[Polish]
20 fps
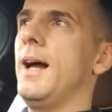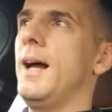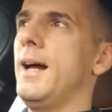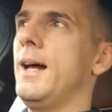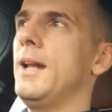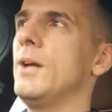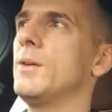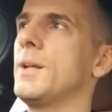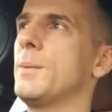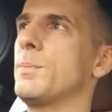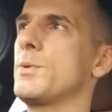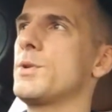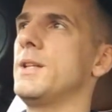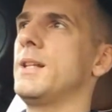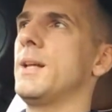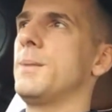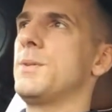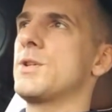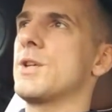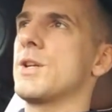ale ona później
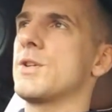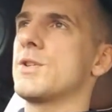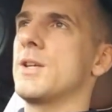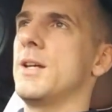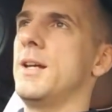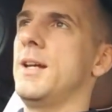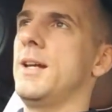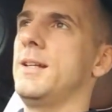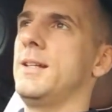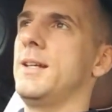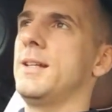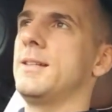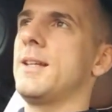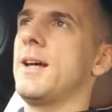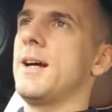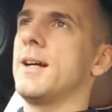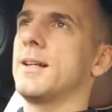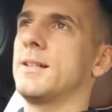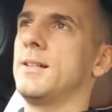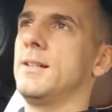napisze, że
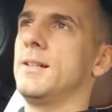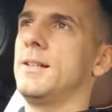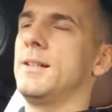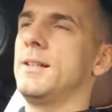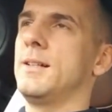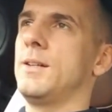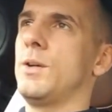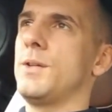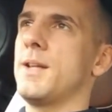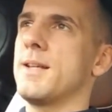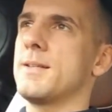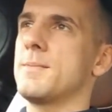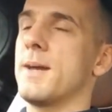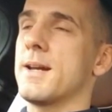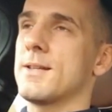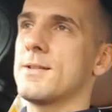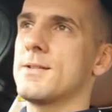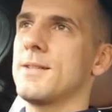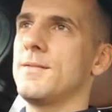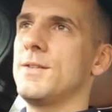jednak e, ona jest
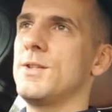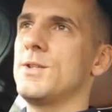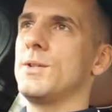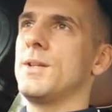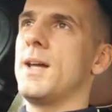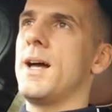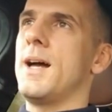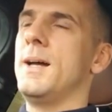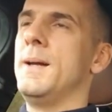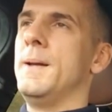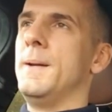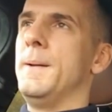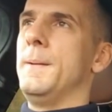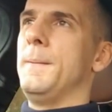bardzo zawiedziona